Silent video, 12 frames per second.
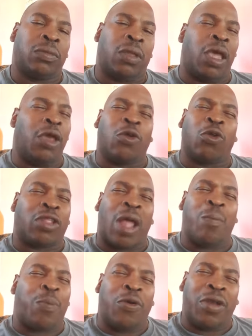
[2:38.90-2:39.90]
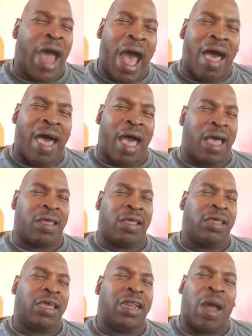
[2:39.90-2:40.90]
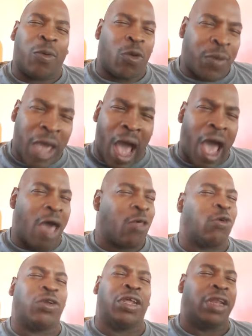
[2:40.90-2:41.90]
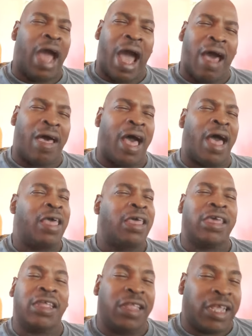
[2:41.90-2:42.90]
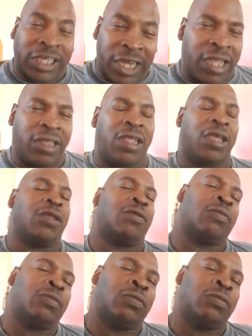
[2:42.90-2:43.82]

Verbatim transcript: Ellos no están por nada inapropiado ni nada indecente.